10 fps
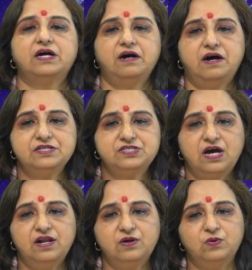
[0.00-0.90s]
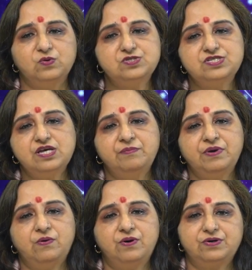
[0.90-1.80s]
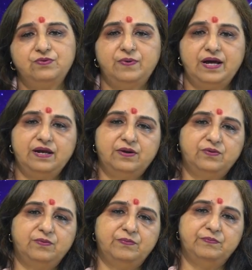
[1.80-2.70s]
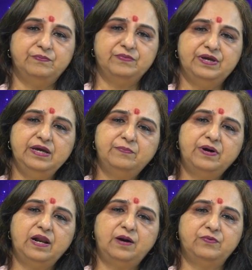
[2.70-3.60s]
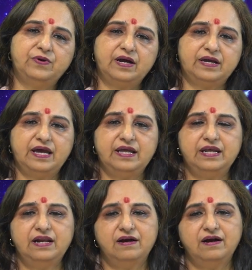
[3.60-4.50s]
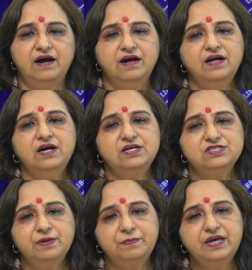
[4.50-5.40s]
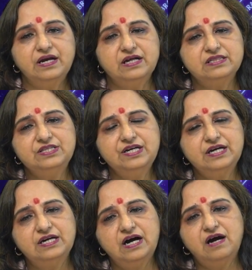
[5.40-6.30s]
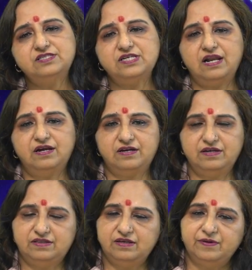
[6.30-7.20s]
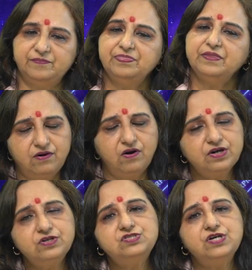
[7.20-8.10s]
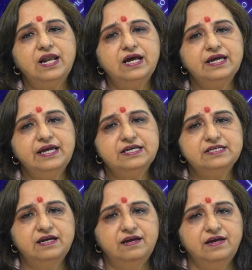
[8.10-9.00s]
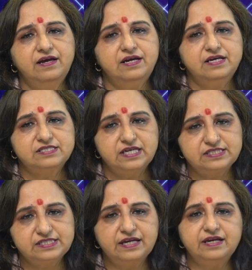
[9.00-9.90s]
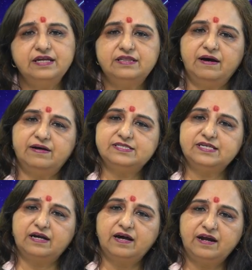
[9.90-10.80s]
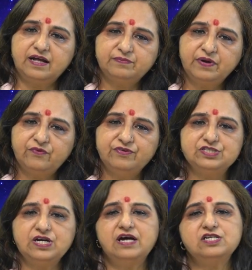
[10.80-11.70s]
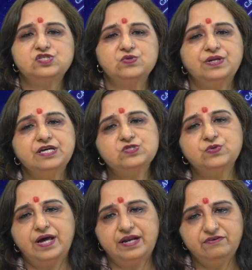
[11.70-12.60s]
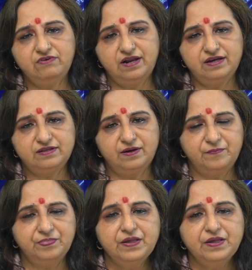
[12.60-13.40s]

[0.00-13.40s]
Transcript: कार चालक गुस्से में ऑटो वाले को ही भला बुरा कहने लगा जबकि गलती कार चालक की थी ऑटो चालक एक सत्संगी था सकारात्मक विचार सुनने सुनाने वाला था